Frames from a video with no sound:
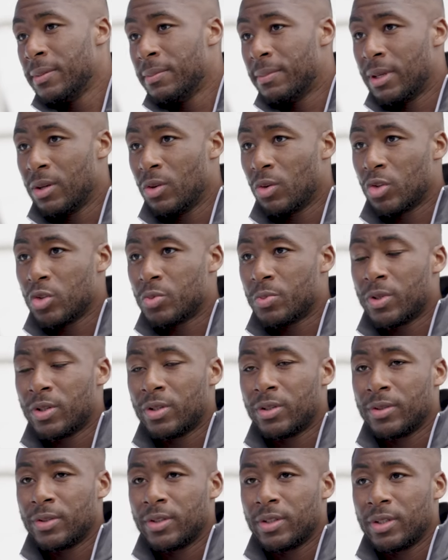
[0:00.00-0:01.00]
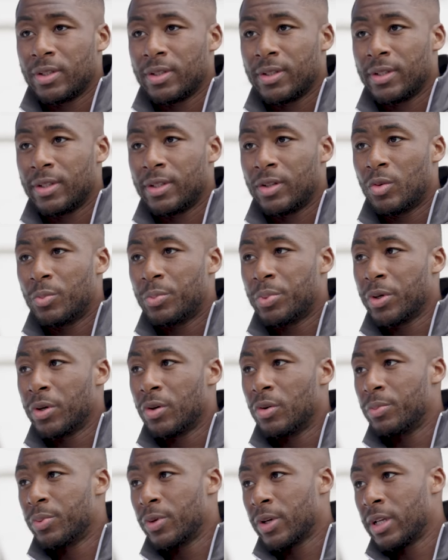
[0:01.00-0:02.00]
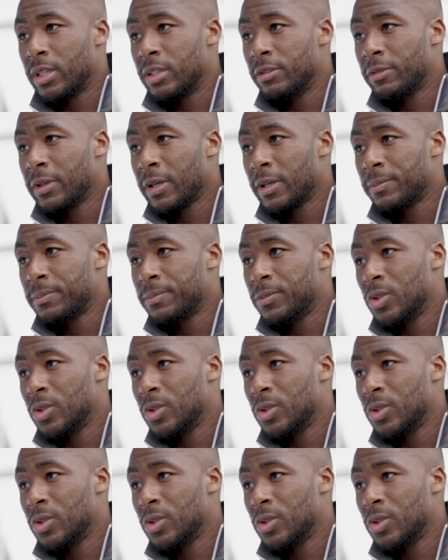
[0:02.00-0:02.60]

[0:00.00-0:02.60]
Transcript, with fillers: malheureusement, euh, on peut, ne peut rien y faire.